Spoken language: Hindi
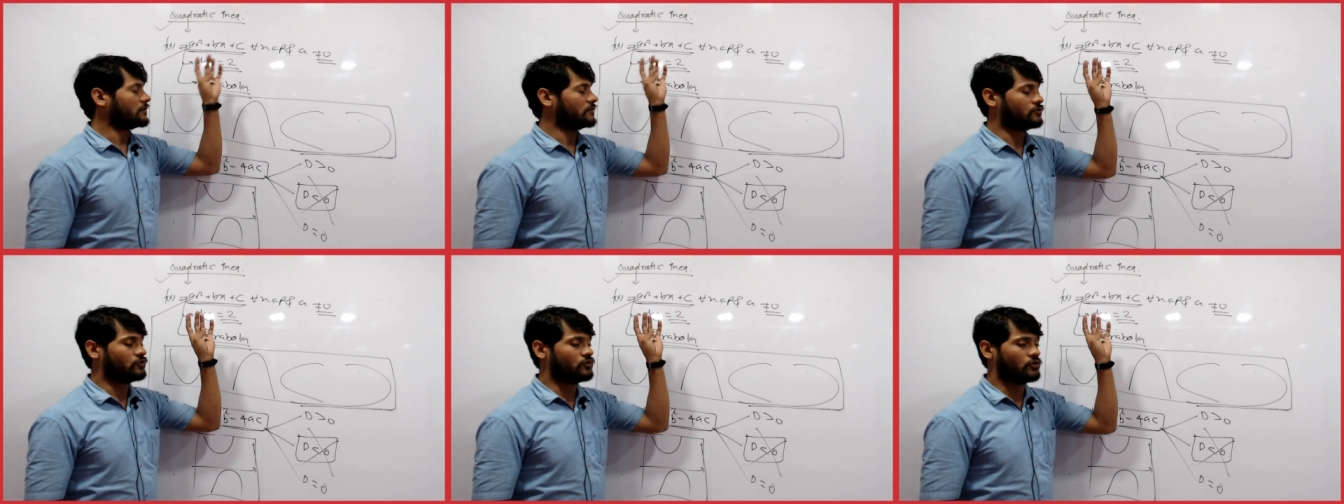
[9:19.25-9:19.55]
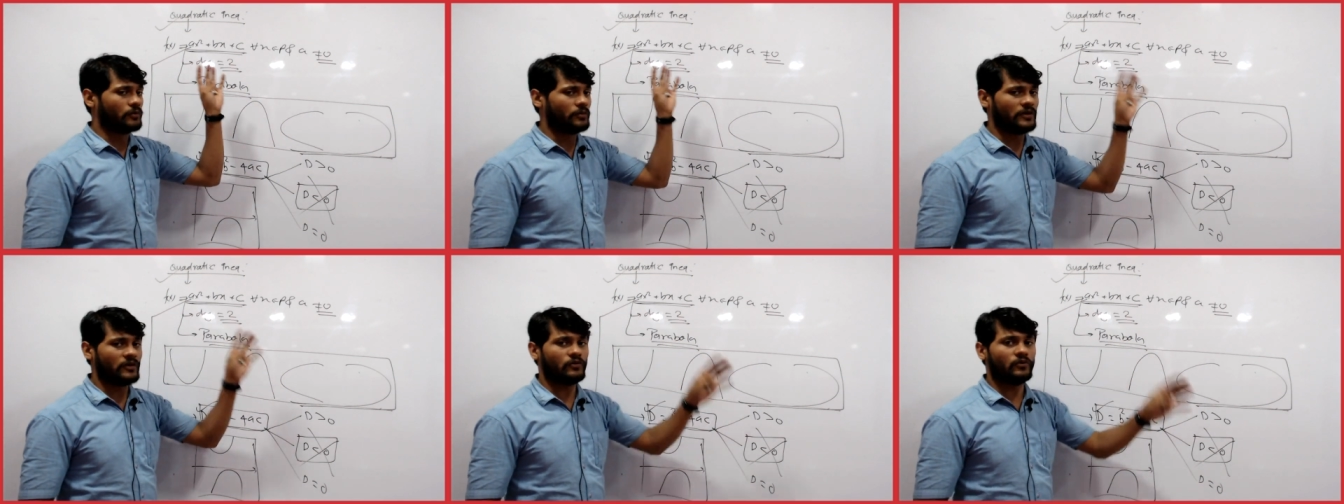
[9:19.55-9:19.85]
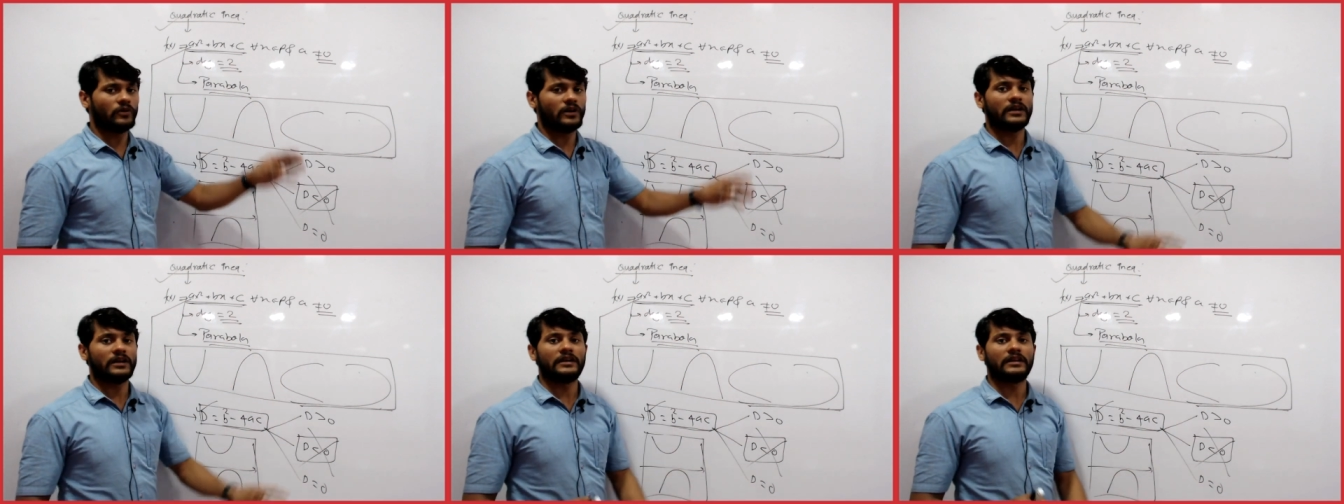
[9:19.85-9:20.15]
जो भी
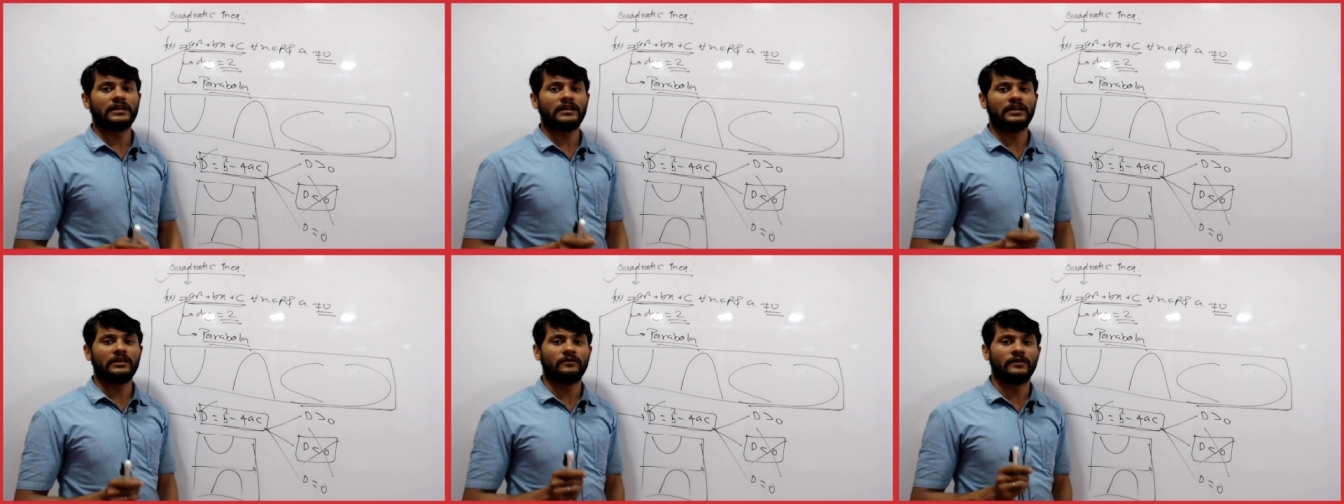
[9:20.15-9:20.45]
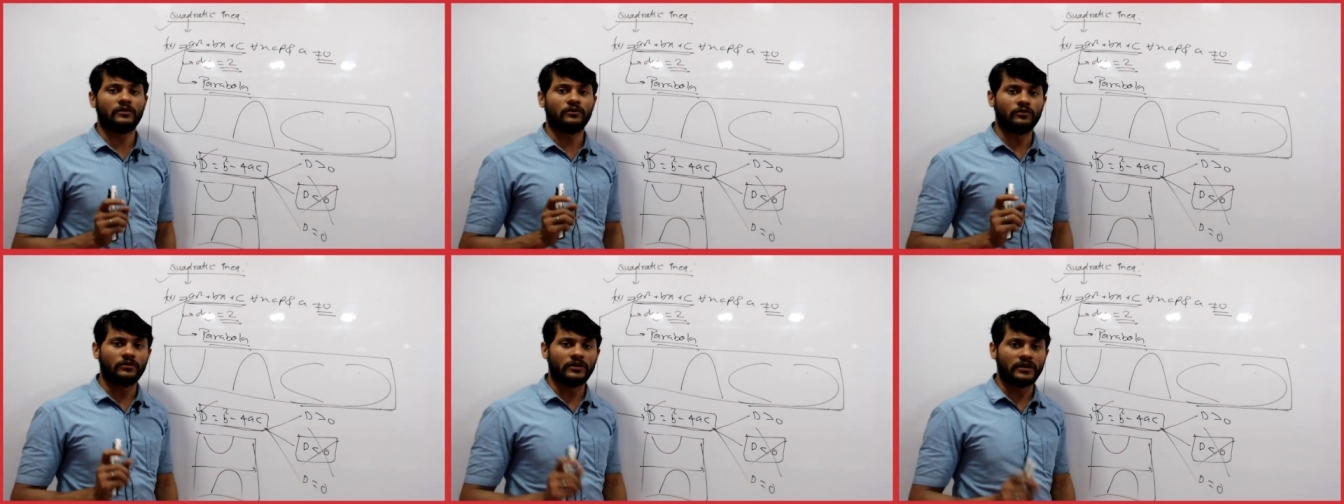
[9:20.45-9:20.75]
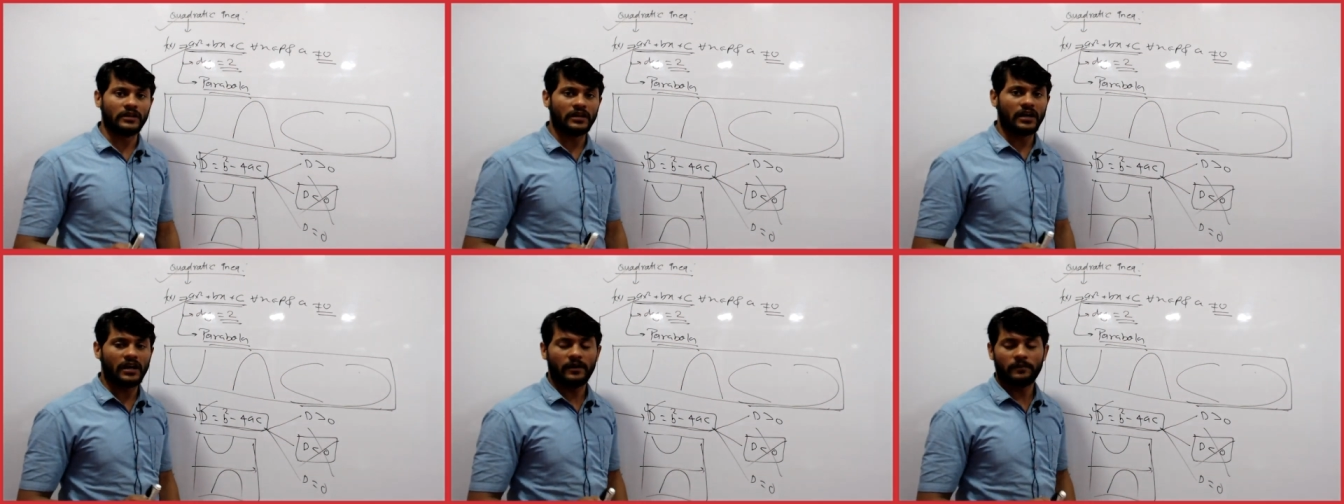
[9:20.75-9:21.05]
क्वाड्रेटिक गिवन होंगी
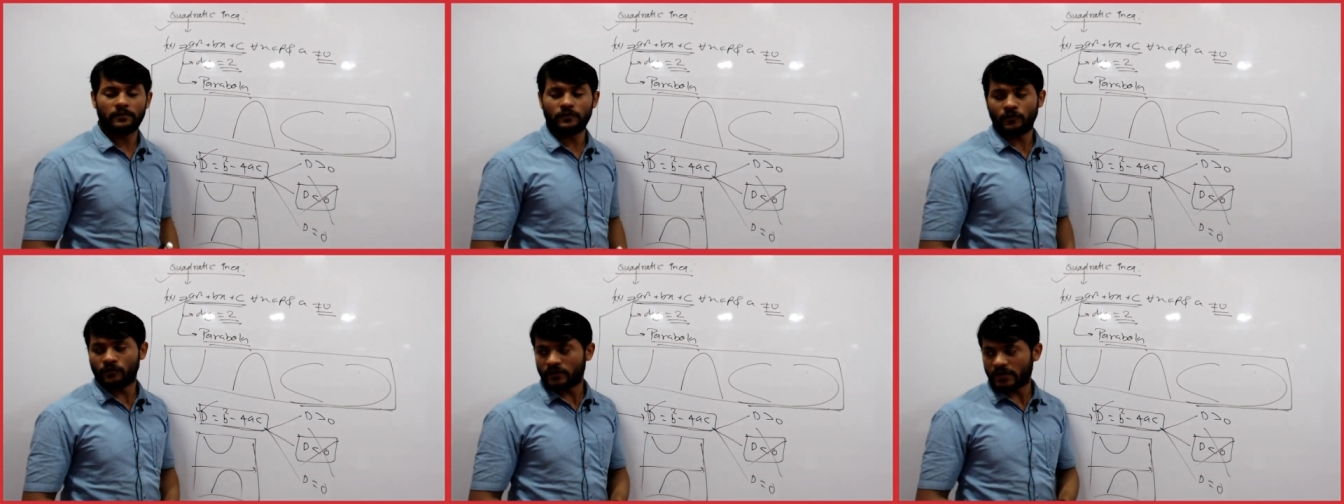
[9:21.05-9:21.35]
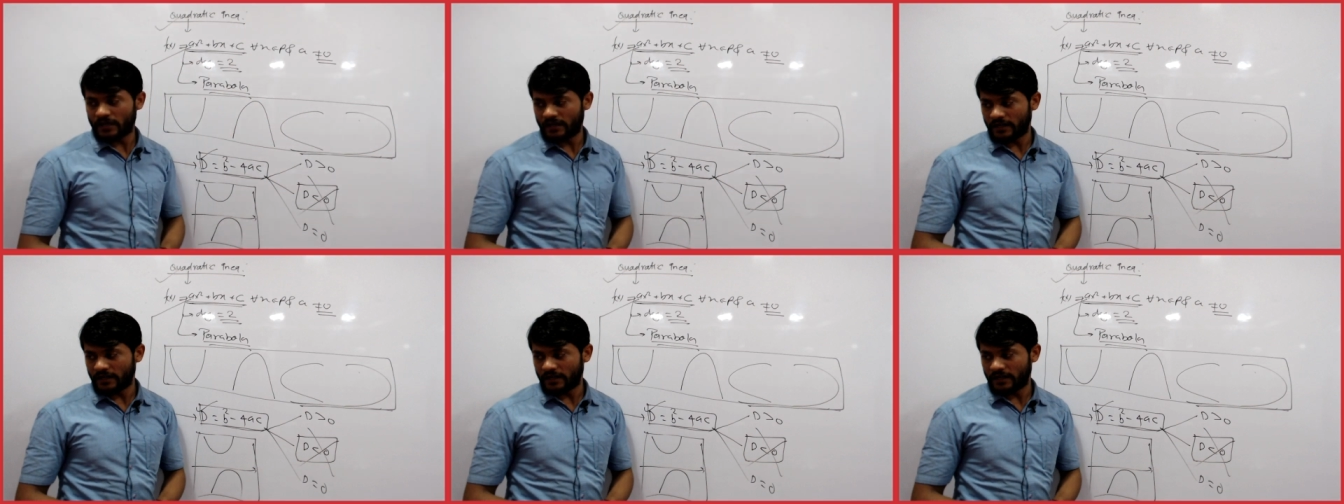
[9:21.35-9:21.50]
आपको उनका